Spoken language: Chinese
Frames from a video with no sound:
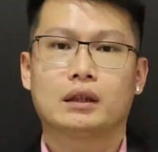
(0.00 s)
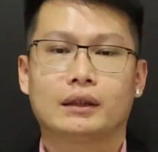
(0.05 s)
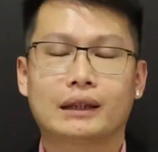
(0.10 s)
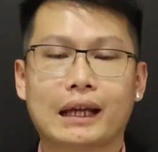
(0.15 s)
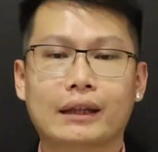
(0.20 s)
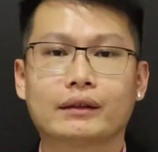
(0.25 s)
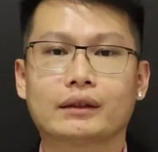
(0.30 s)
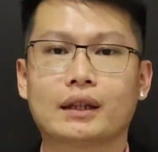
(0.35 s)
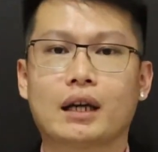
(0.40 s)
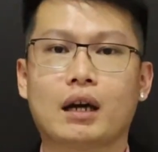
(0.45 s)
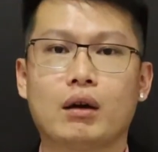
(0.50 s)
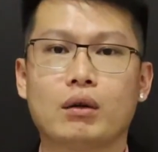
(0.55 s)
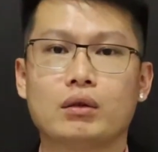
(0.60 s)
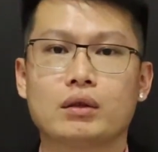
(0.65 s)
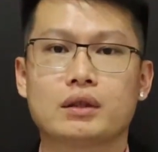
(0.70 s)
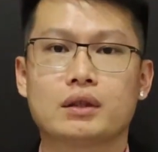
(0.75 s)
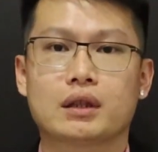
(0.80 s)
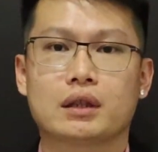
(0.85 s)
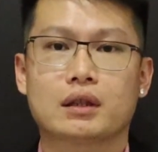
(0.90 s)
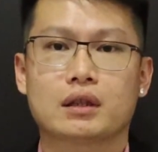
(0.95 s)
难道
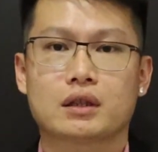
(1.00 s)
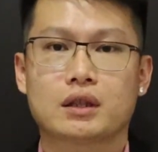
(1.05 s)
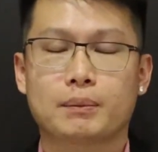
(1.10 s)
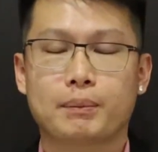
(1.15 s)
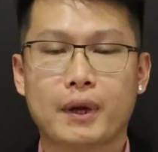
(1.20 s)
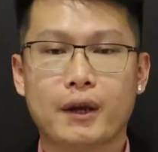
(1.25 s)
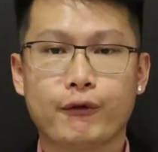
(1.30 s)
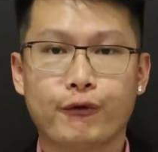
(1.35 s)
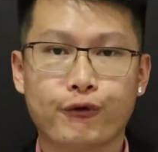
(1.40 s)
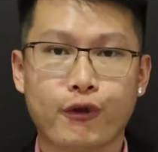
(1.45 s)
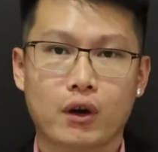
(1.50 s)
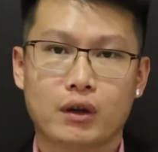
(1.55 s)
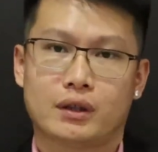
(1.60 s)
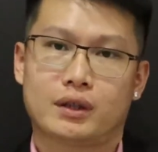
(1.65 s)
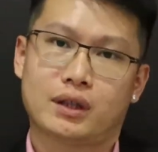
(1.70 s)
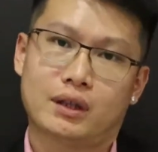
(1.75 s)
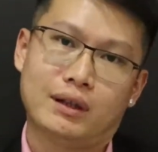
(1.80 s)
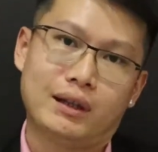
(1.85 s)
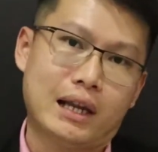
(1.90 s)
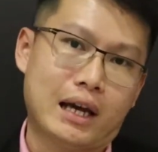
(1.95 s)
真的是被封
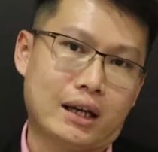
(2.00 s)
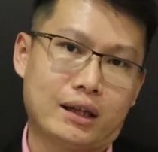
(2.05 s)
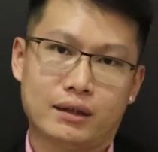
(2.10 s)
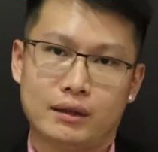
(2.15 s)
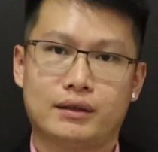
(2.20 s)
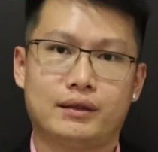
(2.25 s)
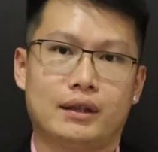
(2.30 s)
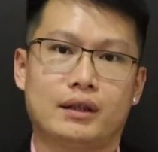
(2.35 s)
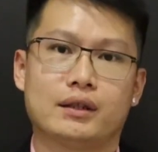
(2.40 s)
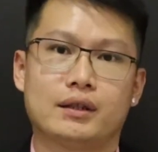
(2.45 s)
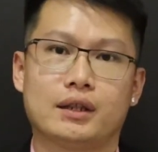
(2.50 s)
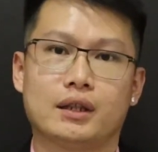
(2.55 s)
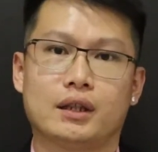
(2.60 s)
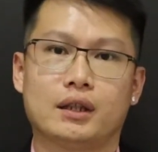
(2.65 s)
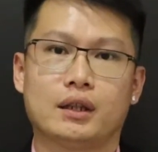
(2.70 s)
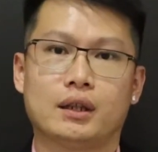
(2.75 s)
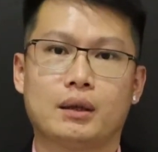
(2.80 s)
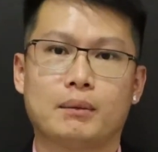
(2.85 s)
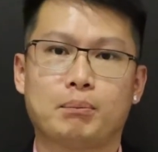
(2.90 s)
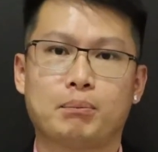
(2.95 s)
城两个星期，
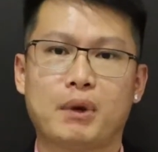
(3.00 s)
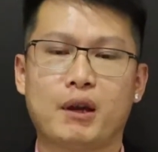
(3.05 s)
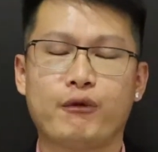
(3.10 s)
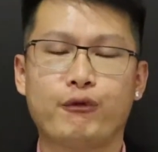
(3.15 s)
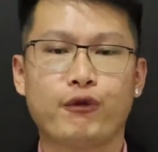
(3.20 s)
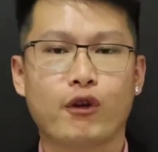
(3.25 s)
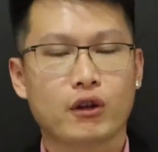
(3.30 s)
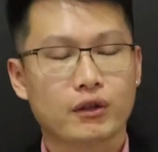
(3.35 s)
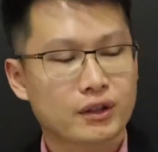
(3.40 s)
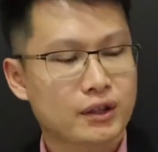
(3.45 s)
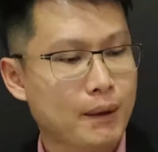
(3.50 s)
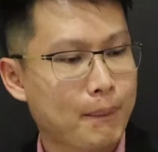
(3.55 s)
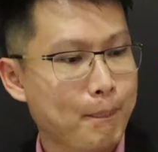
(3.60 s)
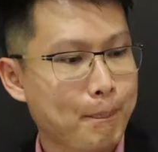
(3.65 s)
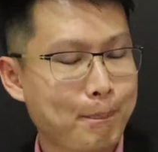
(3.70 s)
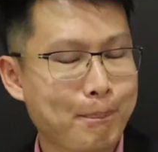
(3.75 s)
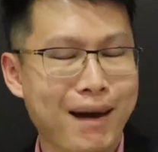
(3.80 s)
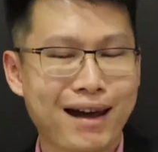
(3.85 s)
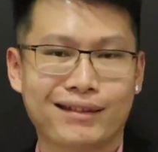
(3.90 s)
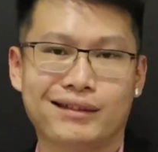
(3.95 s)
被封城
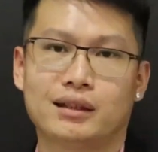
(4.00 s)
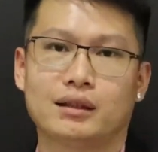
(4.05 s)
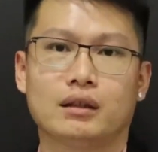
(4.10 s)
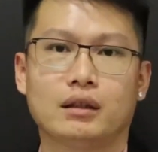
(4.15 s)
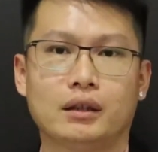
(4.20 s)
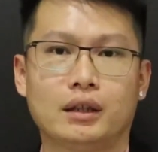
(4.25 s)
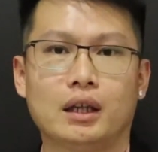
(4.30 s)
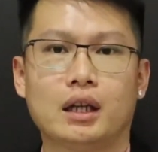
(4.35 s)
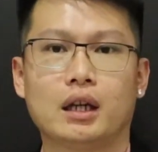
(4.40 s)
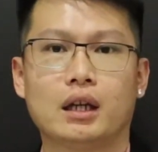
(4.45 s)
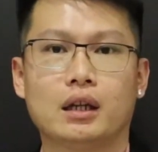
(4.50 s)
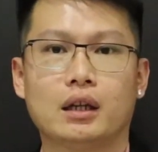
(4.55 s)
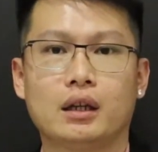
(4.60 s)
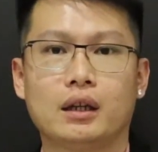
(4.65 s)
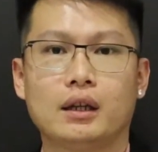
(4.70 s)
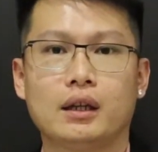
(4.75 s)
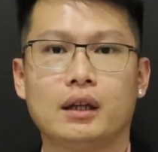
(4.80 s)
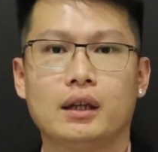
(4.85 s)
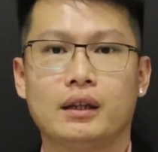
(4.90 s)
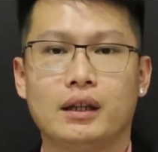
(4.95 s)
半个月？
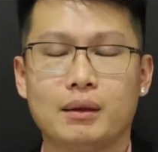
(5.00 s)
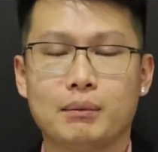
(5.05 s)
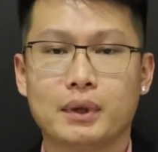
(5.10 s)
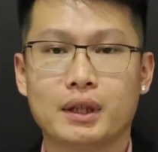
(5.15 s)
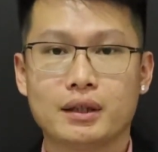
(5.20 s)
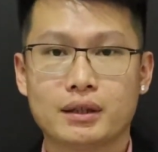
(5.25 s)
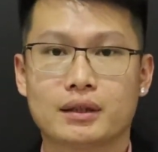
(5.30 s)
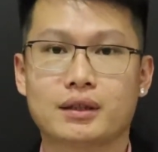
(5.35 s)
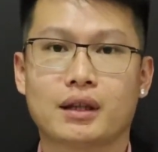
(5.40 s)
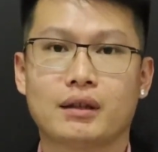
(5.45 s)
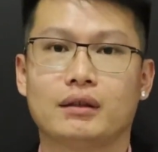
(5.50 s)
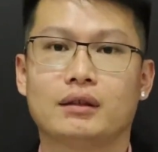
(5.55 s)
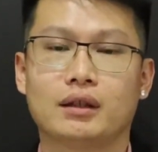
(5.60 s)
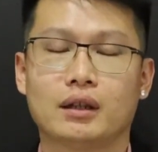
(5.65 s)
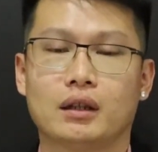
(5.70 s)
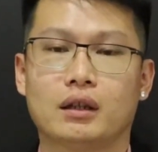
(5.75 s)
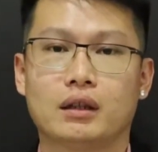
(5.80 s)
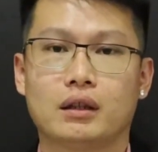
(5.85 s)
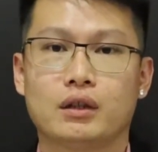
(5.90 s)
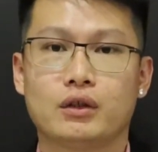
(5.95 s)
你们真
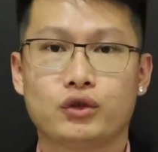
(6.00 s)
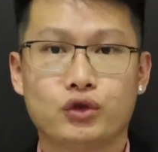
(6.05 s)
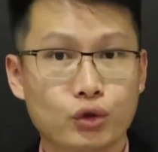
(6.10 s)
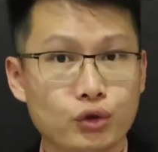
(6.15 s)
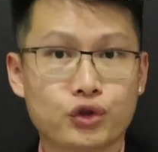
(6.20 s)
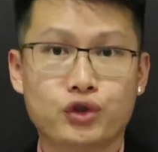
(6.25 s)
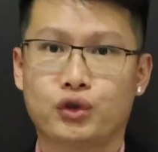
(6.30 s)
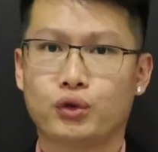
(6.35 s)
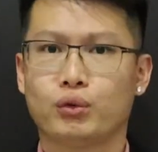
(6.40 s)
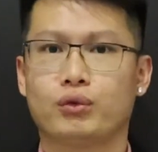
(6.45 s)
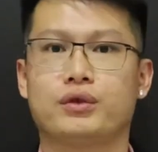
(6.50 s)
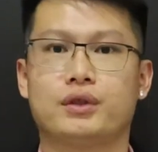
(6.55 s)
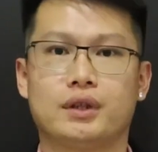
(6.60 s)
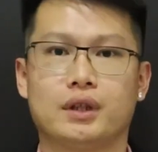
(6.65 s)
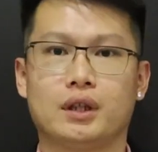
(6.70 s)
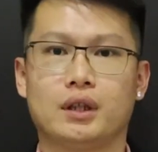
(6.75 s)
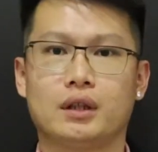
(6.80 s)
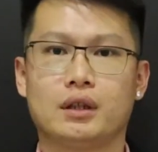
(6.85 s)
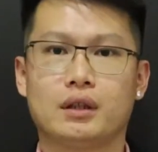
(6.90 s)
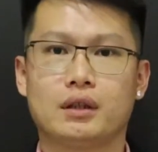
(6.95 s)
的就休
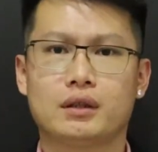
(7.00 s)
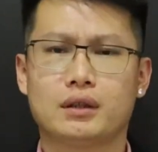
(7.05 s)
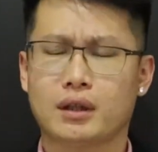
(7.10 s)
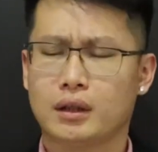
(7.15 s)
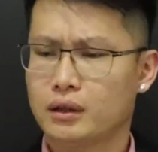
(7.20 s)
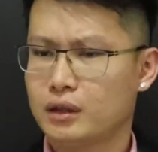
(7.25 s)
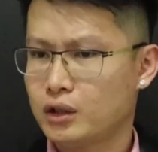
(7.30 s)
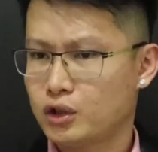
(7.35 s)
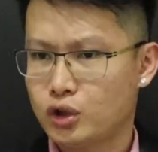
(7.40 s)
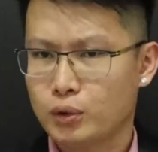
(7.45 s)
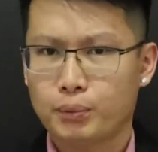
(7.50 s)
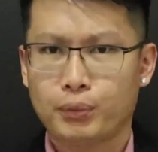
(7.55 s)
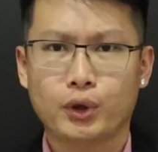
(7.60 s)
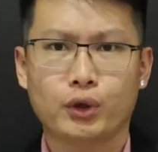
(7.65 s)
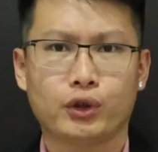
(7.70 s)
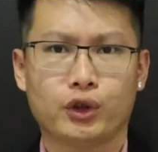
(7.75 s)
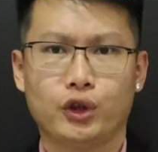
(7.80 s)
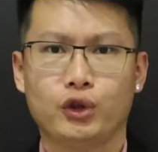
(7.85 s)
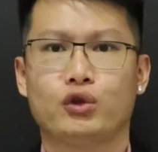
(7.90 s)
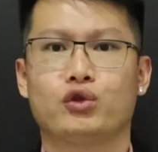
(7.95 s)
息，真的就不
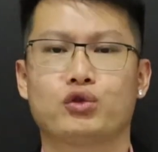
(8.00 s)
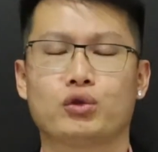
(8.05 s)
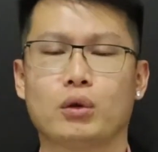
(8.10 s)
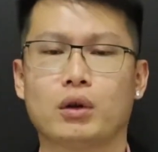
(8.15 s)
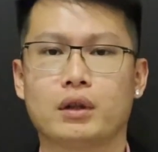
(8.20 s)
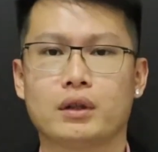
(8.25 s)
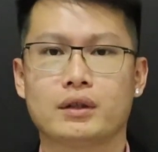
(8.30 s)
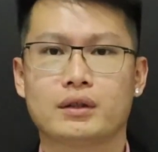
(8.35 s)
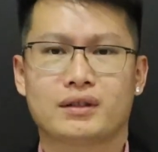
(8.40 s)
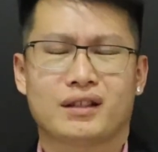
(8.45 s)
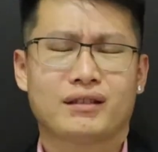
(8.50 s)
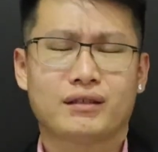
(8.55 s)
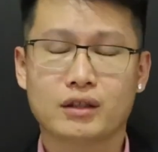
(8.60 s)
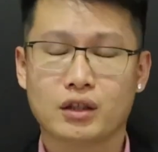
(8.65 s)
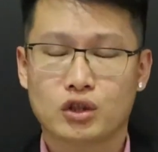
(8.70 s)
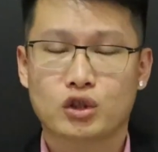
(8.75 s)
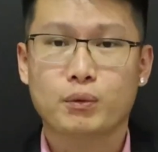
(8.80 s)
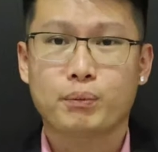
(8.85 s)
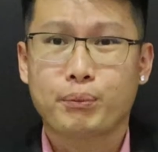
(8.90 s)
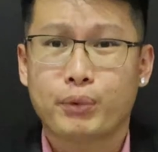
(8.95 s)
用运作，真
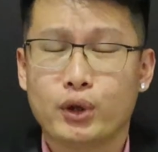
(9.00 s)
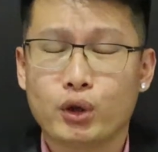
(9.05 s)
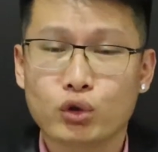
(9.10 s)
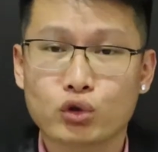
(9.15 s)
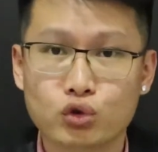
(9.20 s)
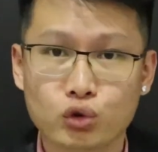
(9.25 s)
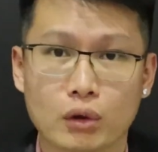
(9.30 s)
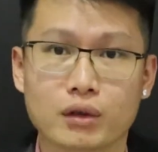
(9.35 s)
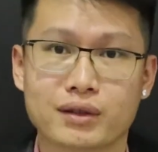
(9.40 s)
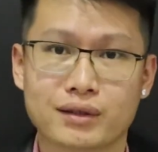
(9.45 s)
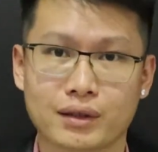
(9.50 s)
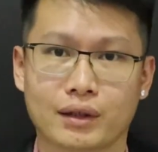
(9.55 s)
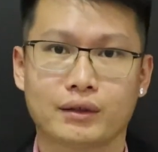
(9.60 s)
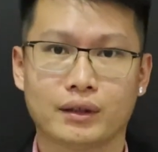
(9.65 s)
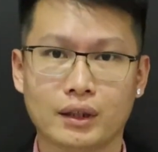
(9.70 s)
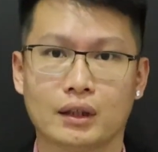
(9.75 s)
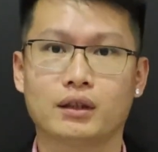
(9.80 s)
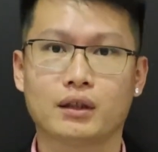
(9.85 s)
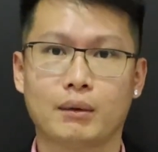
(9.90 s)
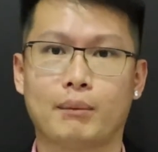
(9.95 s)
的就不用做生
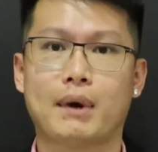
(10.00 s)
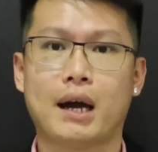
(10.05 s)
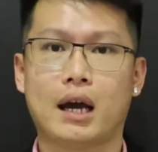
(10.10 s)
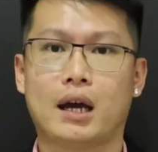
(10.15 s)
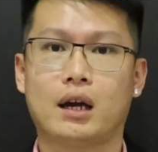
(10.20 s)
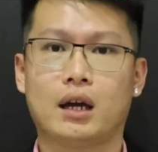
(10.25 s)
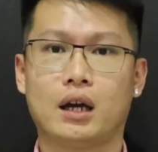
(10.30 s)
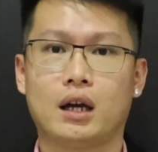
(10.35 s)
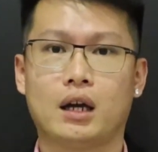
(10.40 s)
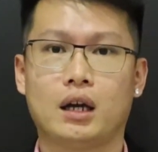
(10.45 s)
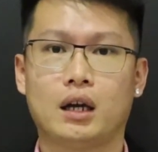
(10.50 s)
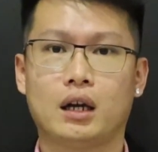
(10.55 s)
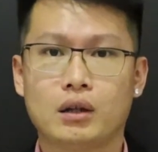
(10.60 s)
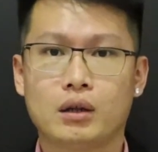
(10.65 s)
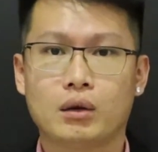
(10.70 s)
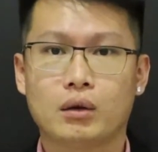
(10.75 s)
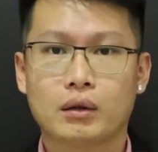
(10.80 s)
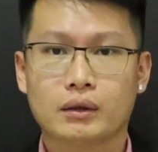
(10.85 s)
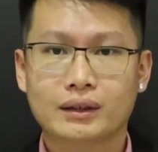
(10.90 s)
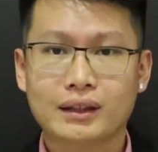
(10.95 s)
意了吗？
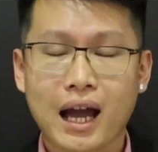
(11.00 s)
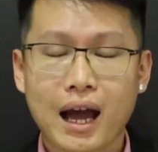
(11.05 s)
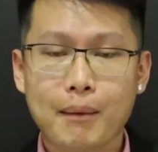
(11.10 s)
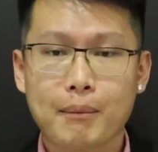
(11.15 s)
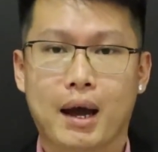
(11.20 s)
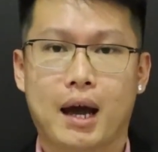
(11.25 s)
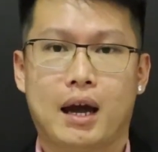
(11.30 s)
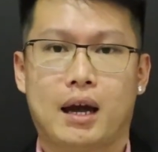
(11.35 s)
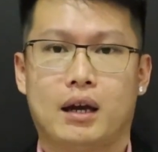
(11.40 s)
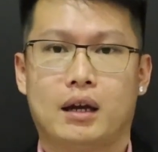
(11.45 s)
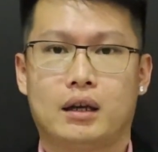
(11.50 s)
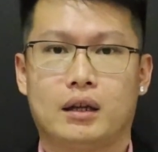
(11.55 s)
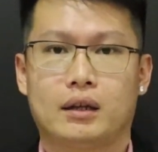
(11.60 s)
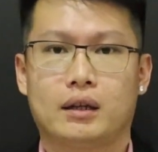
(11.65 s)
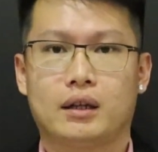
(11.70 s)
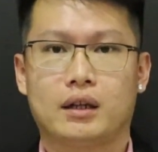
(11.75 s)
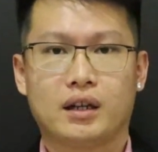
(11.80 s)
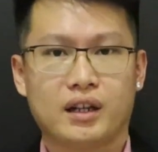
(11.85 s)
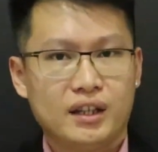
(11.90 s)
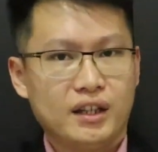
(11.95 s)
大马
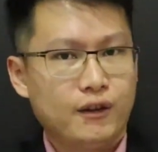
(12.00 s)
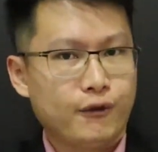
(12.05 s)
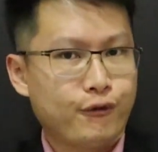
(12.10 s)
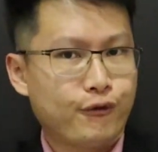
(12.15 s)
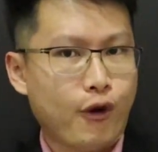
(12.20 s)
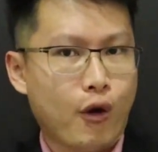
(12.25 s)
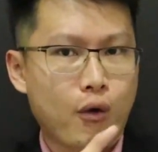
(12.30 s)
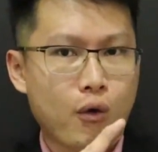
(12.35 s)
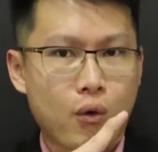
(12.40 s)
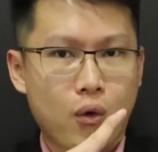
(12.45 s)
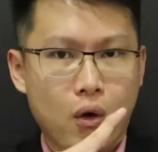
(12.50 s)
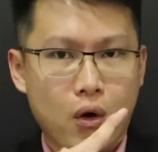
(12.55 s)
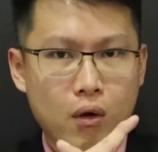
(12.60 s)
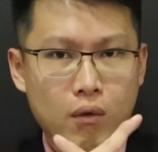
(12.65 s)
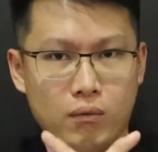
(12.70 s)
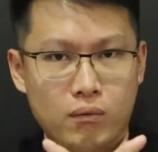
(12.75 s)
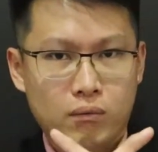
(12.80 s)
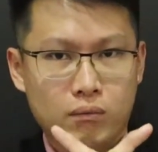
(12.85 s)
可以封国。